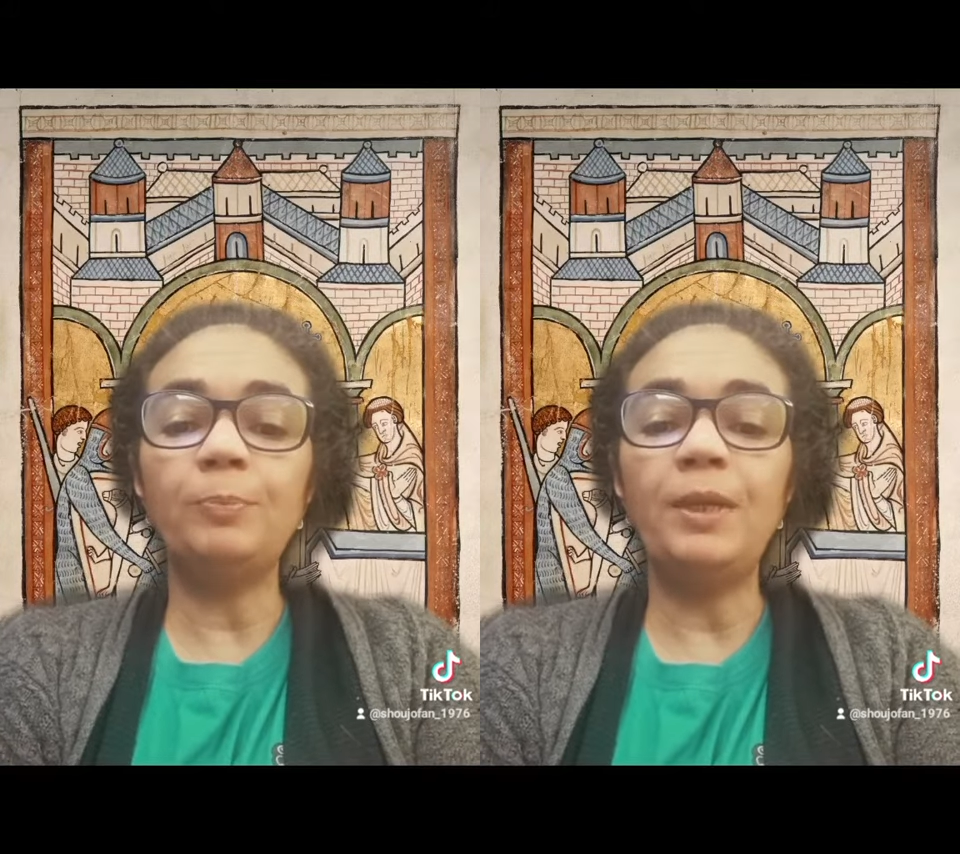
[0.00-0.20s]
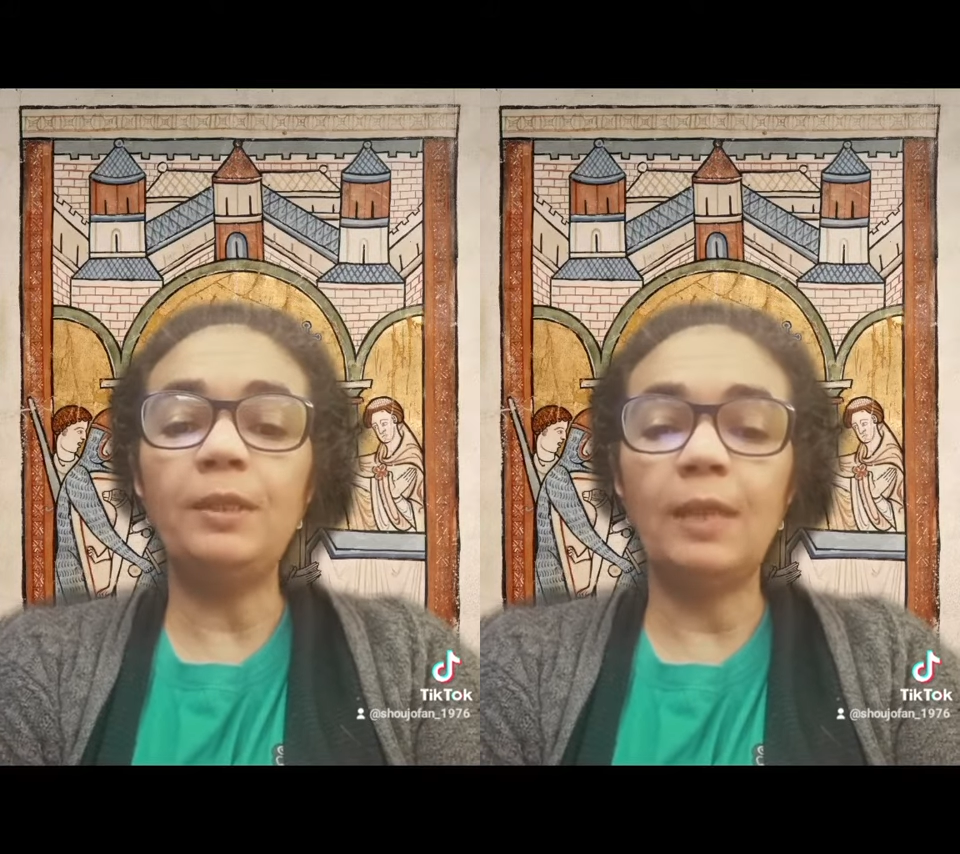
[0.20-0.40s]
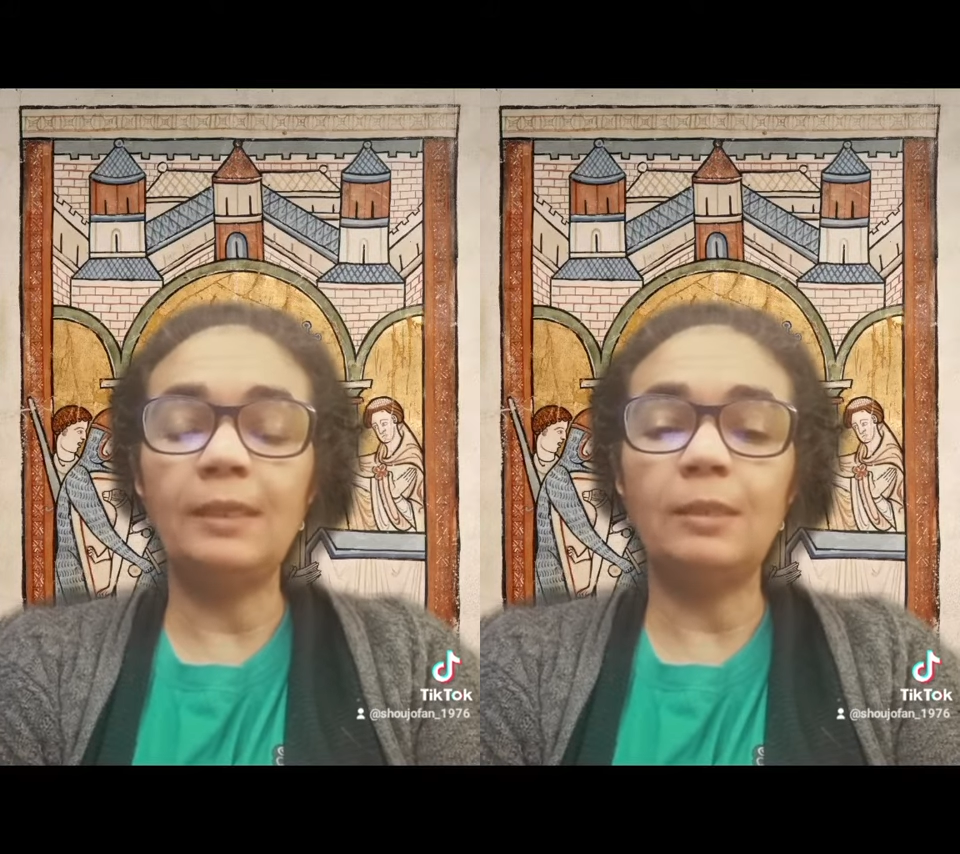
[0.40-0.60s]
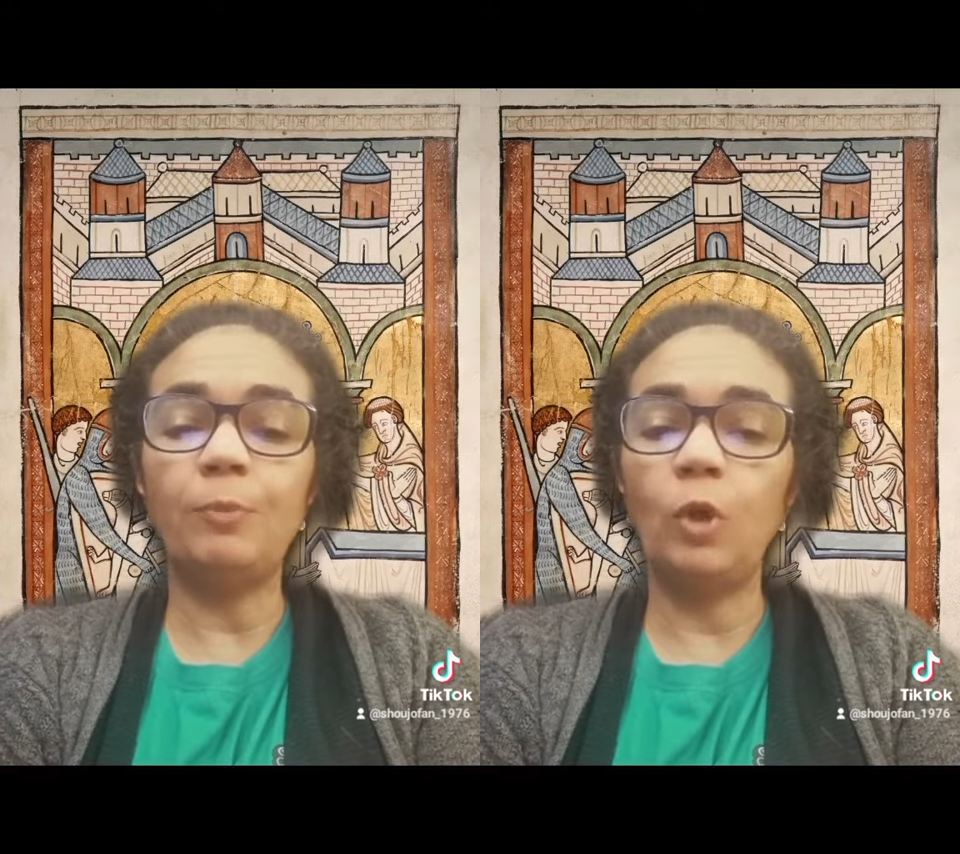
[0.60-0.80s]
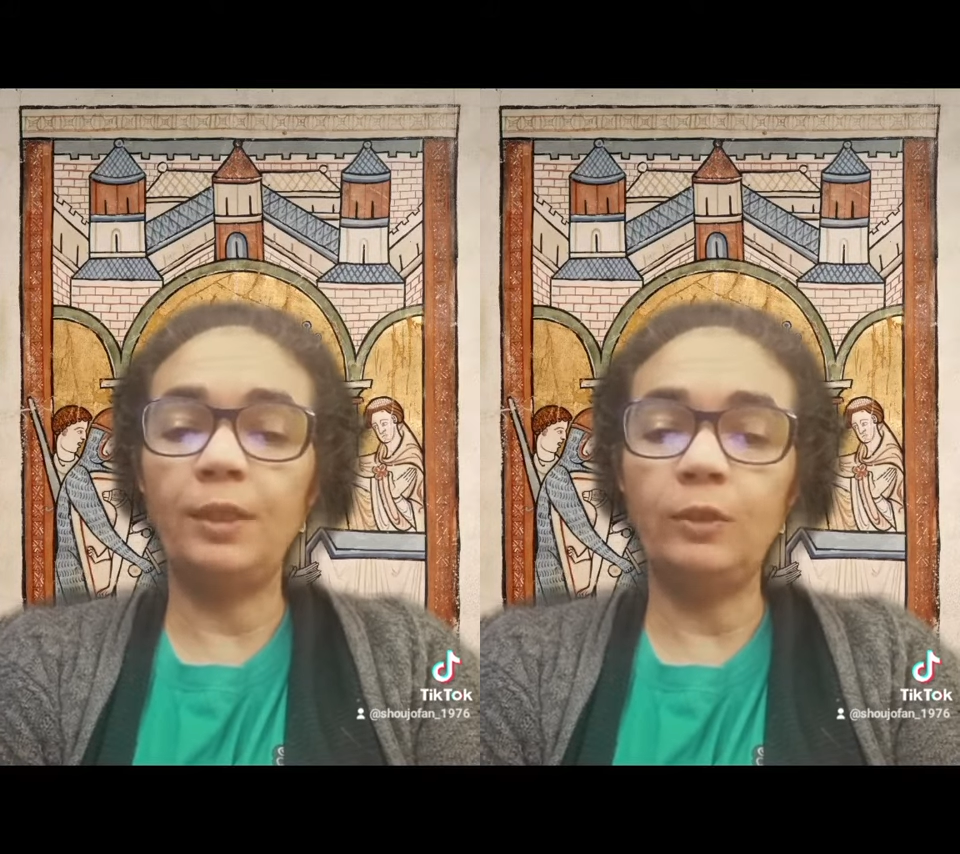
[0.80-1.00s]
penitência
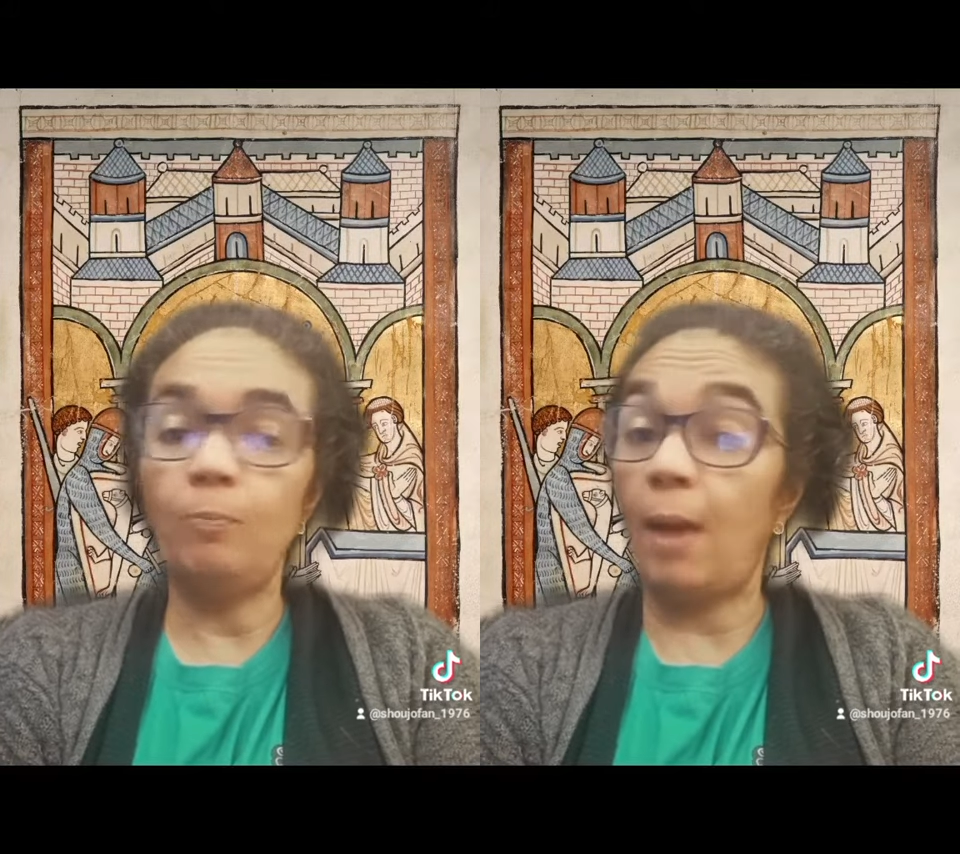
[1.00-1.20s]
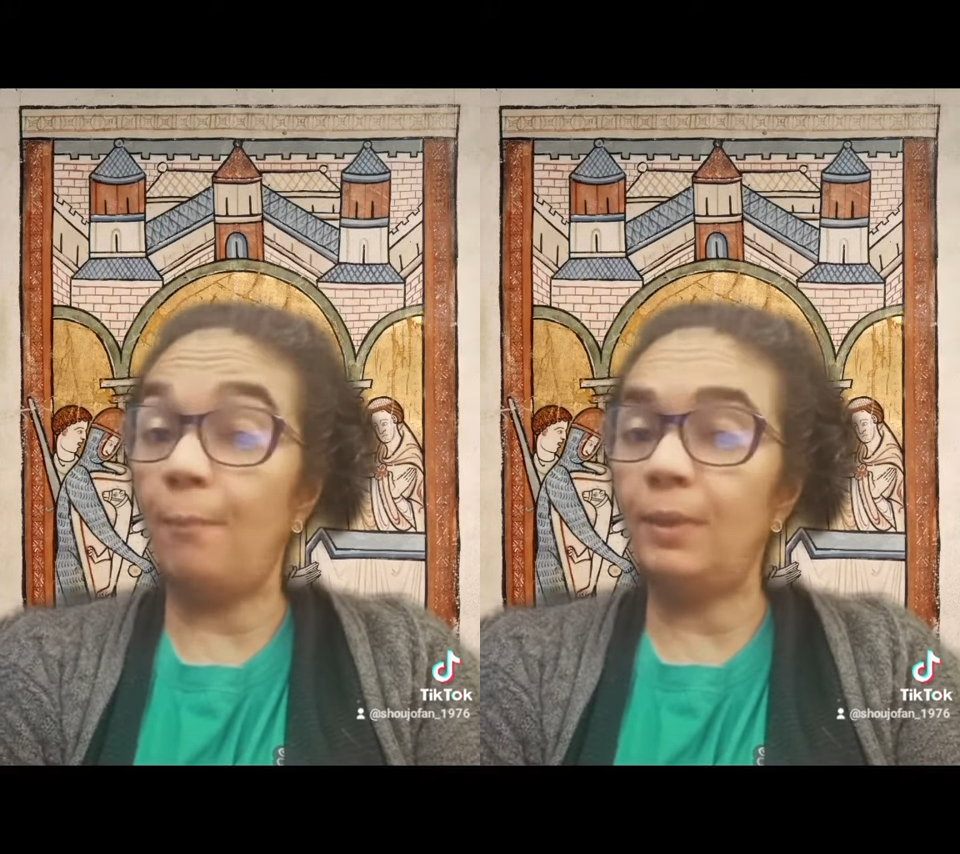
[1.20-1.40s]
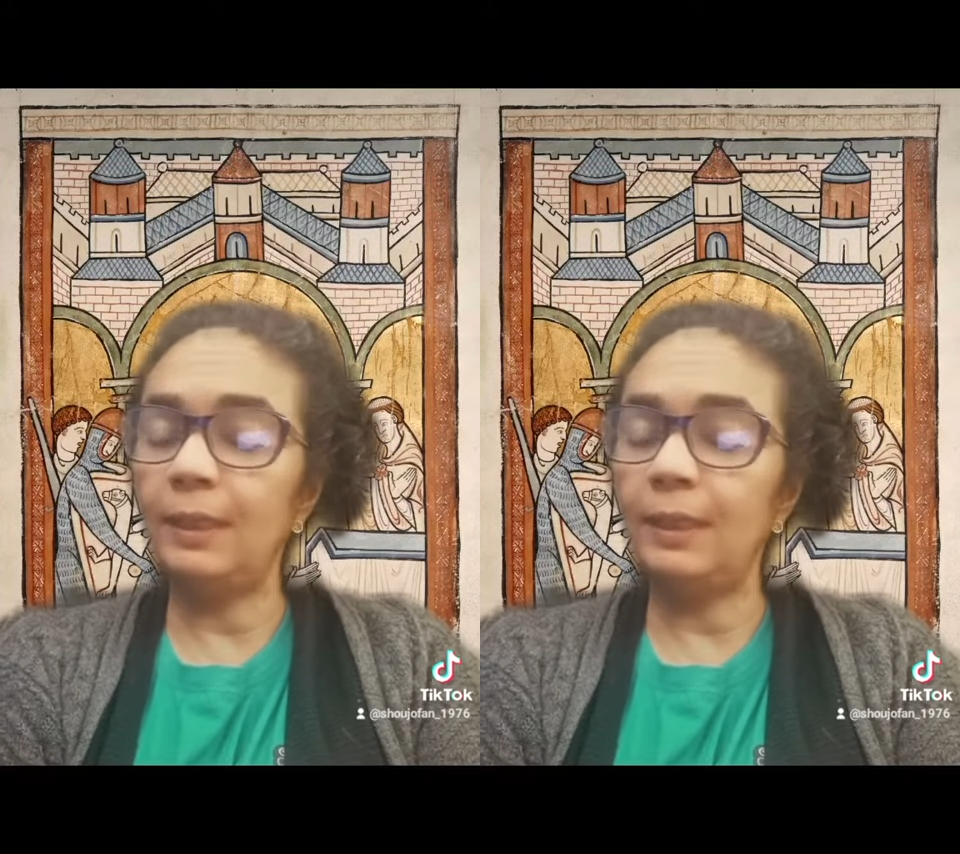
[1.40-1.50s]
por ordem do Papa.